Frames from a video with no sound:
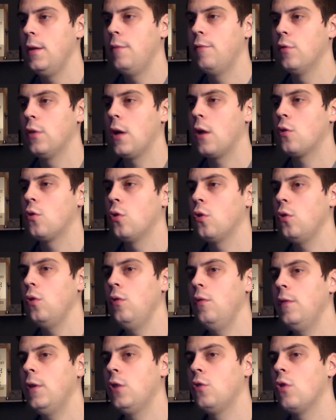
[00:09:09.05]
Il faudra encore
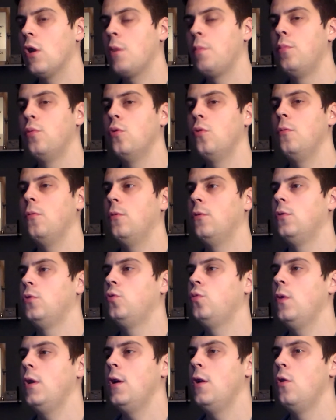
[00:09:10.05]
une victoire pour
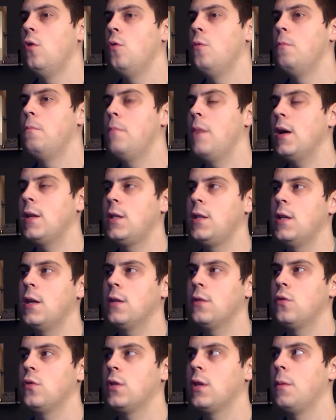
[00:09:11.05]
jouer le
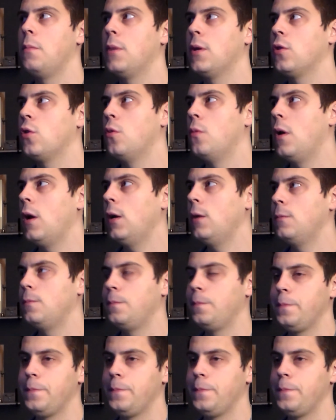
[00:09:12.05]
maintien. Ce serait pas trop mal.